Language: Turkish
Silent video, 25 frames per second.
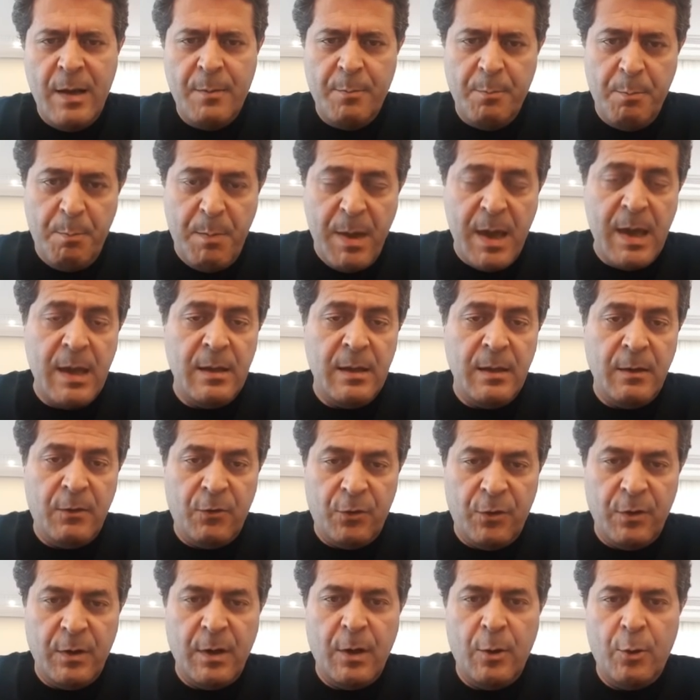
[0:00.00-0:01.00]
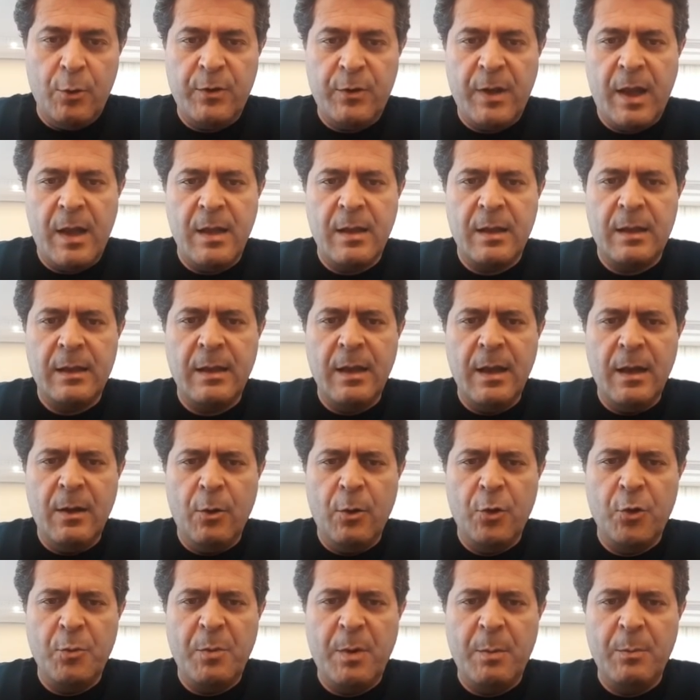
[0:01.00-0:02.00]
beyin içinde özellikle o
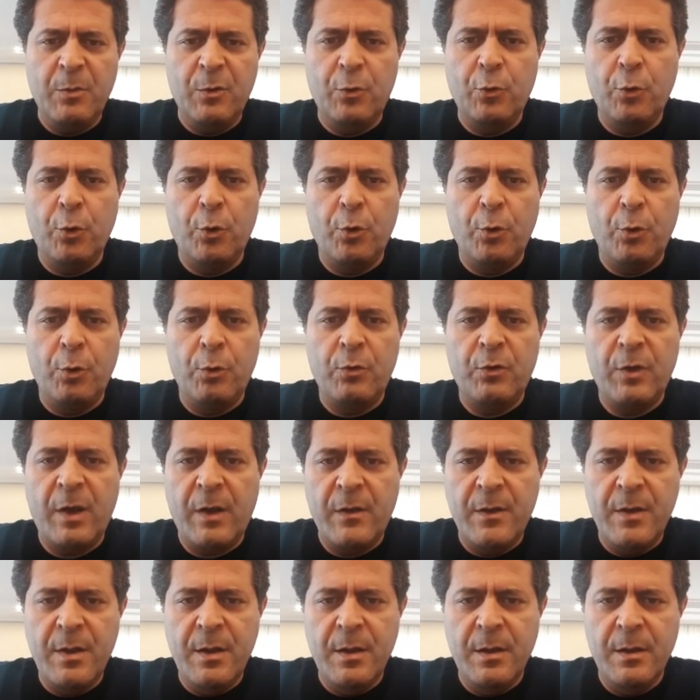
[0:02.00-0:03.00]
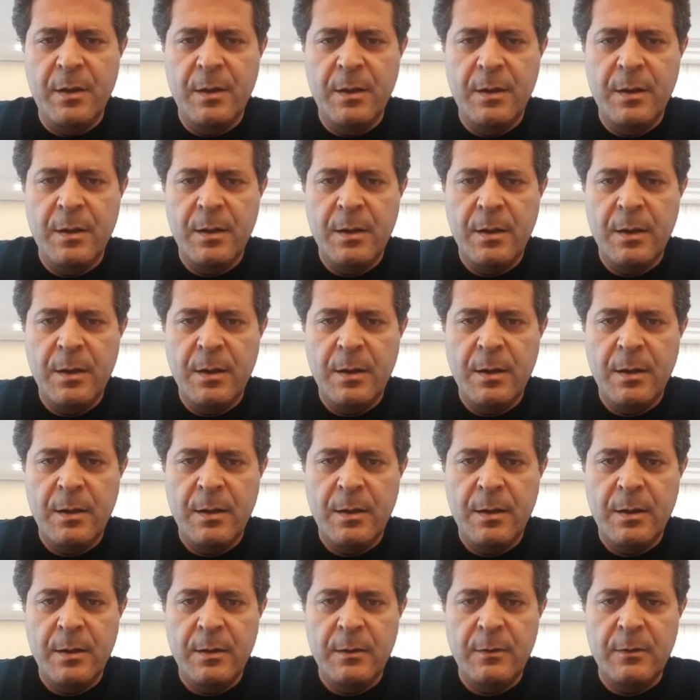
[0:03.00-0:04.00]
zaman bir sorun olacağını
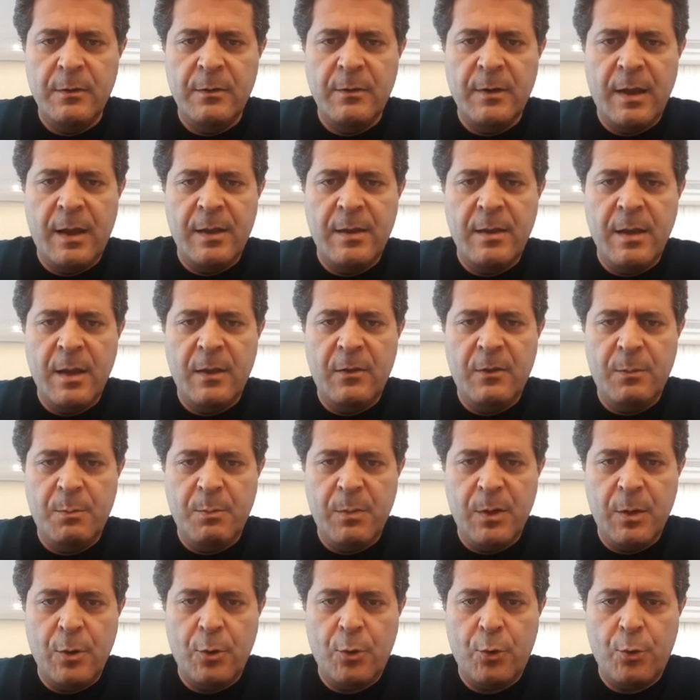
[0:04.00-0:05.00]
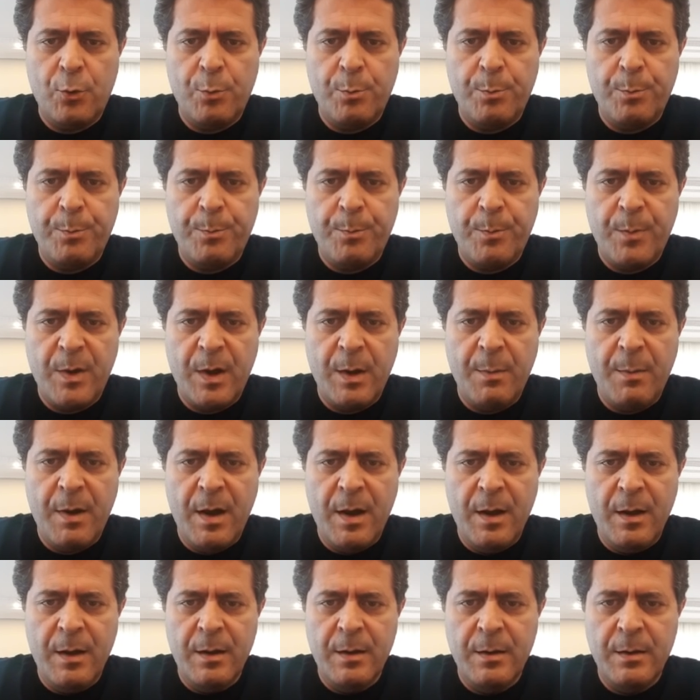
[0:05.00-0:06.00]
zannetmiyorum.
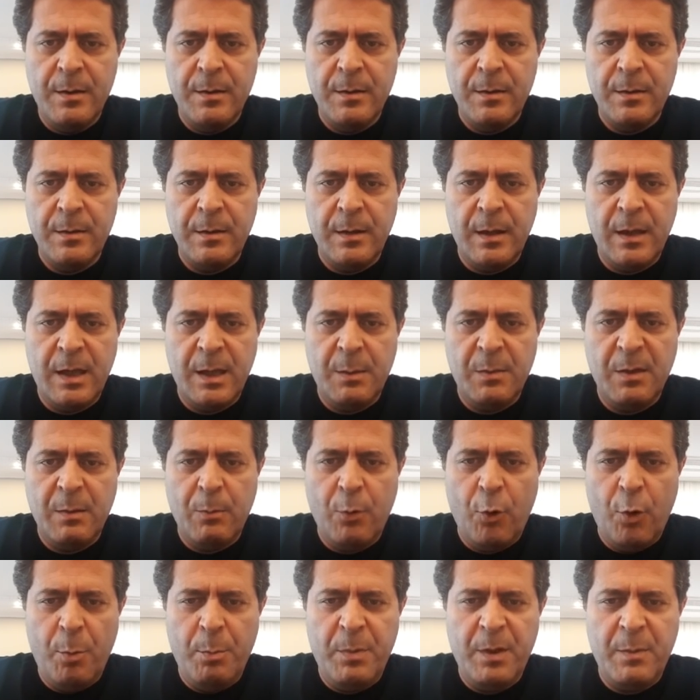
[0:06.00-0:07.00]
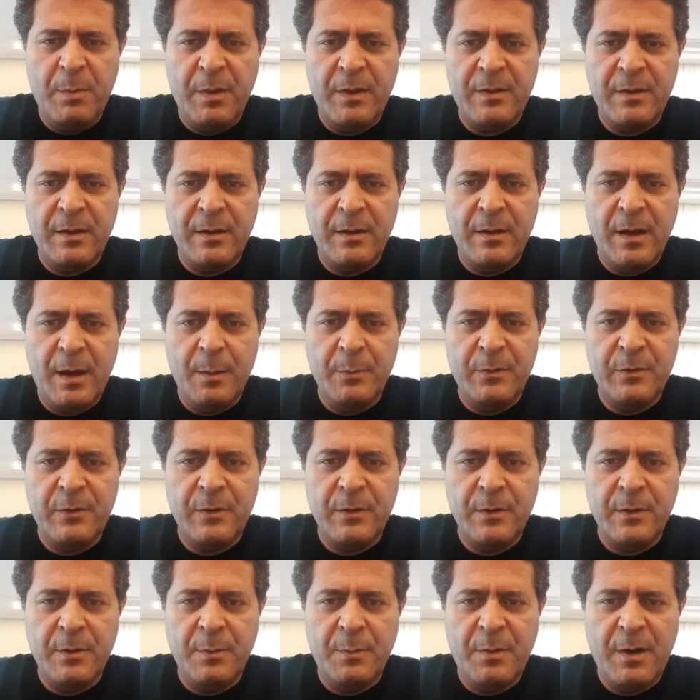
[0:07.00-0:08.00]
Ama dediğim gibi 10 milimetre tam
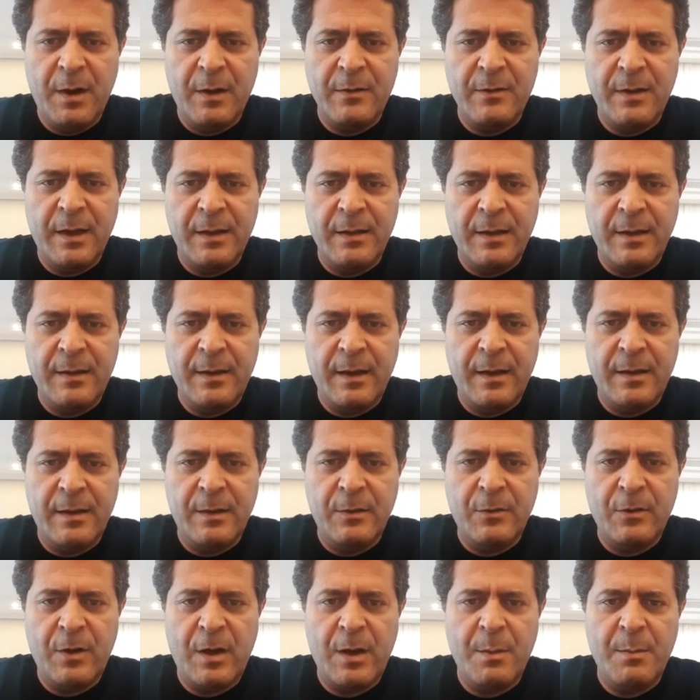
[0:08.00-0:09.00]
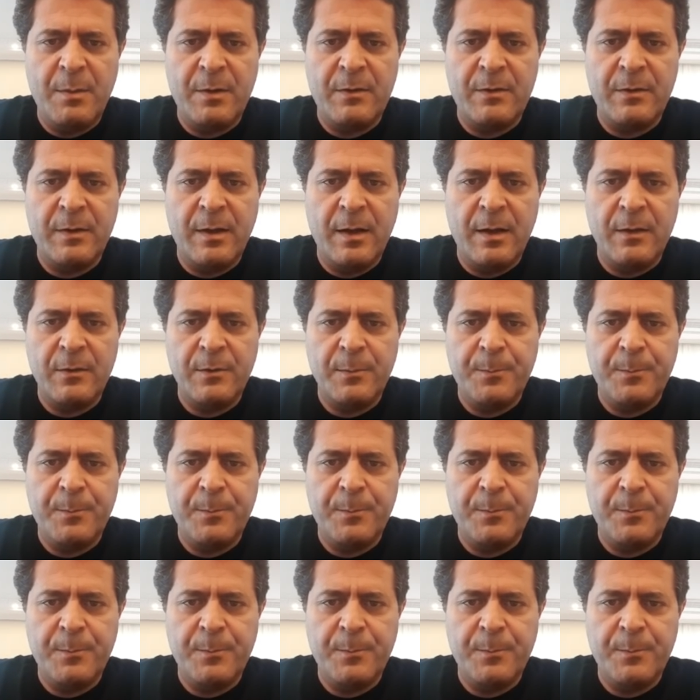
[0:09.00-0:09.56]
sınır biraz daha detaylı incelenmesi lazım.